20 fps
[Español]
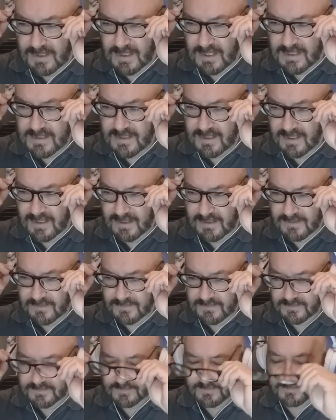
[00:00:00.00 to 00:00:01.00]
Así que
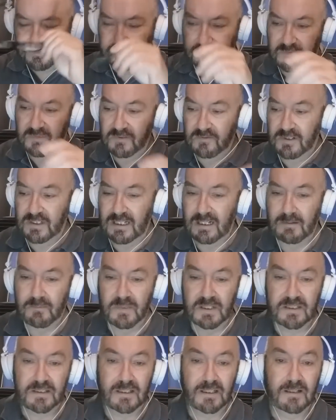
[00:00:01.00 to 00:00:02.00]

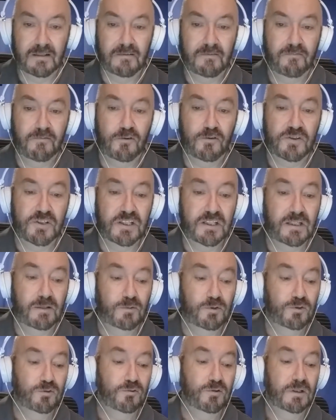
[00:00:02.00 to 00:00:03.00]
finalmente Florcita
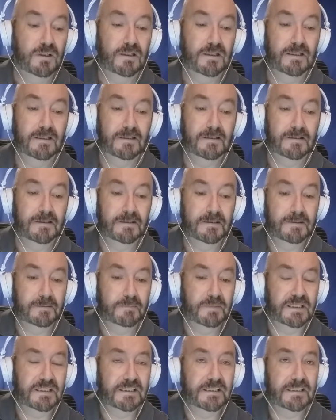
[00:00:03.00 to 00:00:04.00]
Modúa.
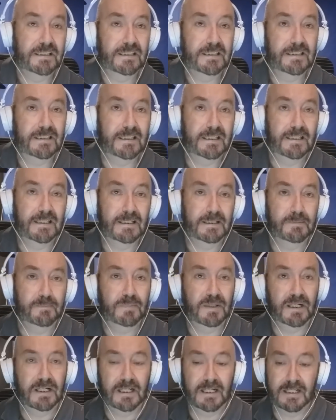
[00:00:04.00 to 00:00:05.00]
va a tener que
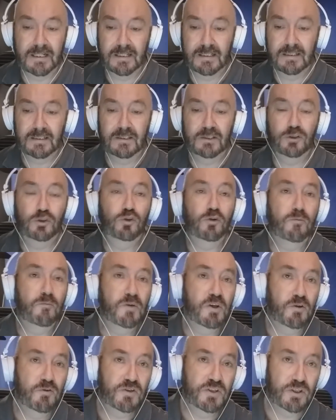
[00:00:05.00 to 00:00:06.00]
pagar dos
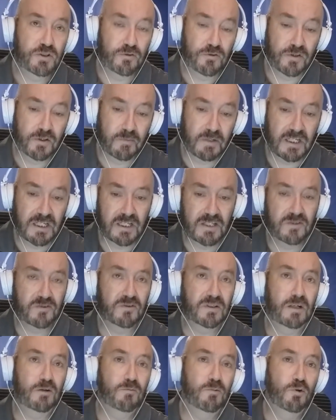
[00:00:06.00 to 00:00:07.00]
milloncitos de
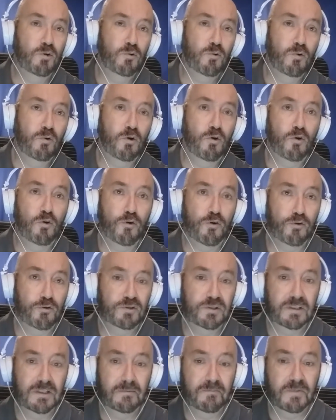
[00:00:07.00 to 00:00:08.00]
pesos, a lo mejor un
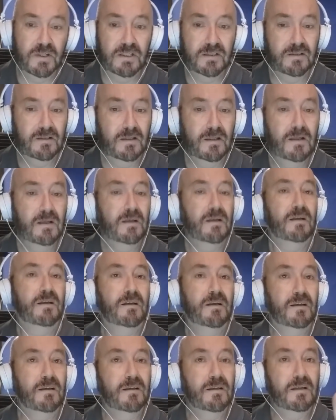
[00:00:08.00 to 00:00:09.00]
corrón también,
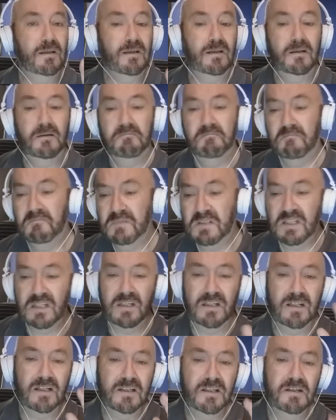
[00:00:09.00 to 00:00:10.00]
y
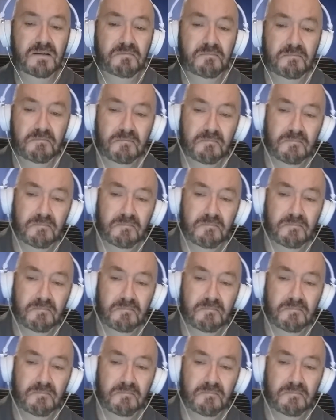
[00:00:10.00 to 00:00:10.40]
seguir allí,